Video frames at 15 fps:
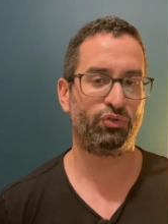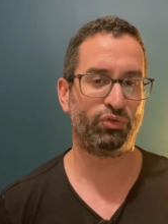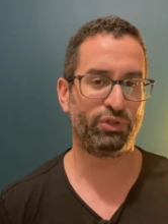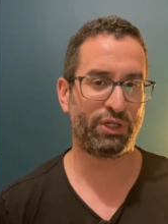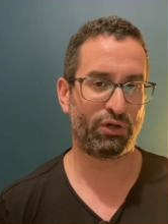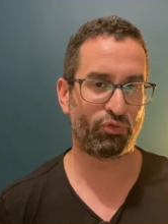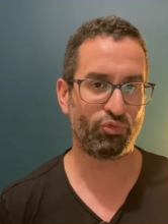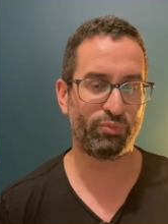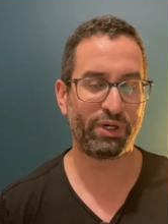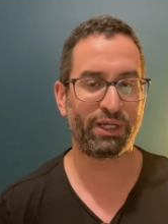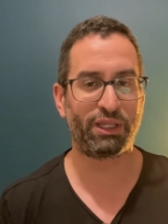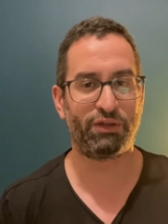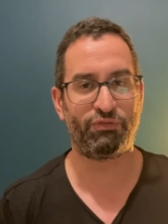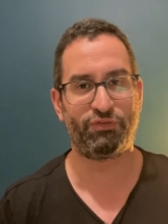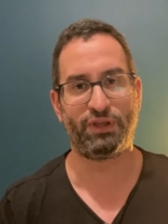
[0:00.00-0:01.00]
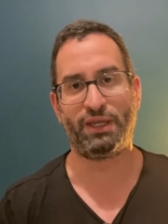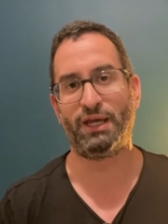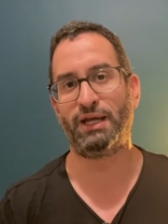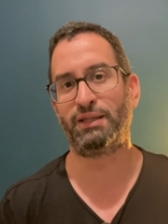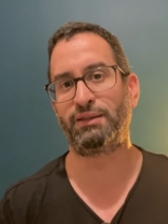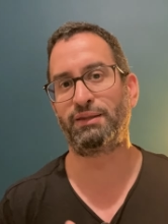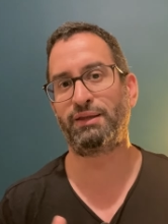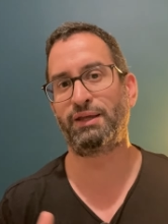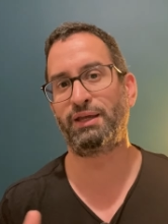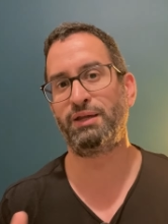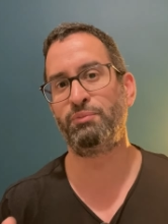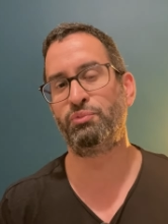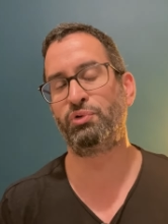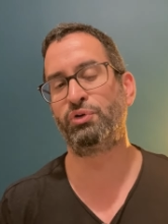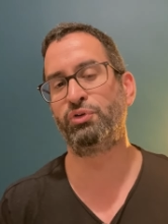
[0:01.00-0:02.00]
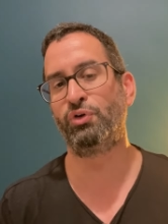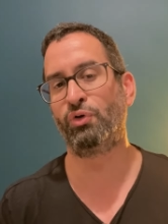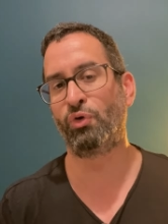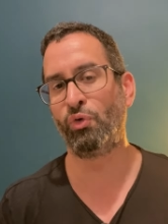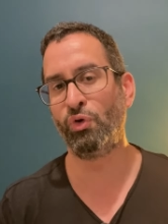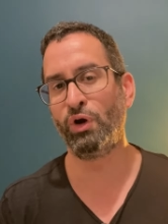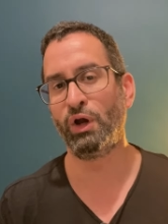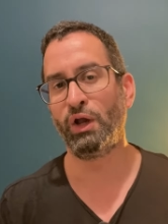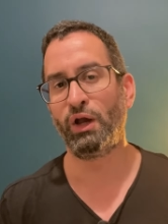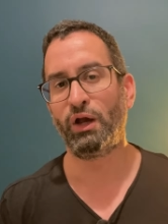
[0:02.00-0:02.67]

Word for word: Donnarumma qui fait un très bon euro,